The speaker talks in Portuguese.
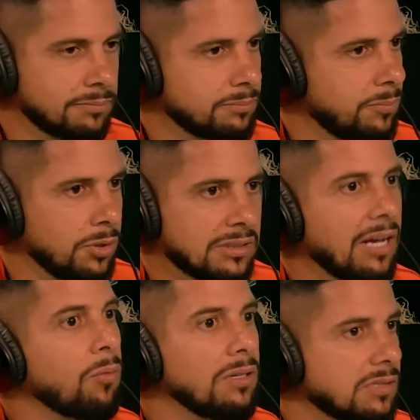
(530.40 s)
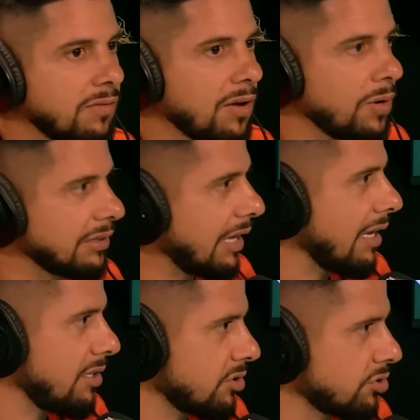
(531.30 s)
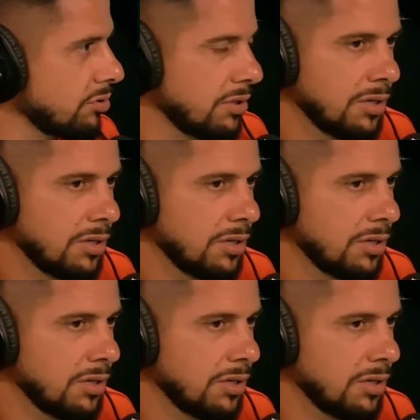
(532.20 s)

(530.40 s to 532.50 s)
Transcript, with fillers: pô, até quando você vai aguentar isso?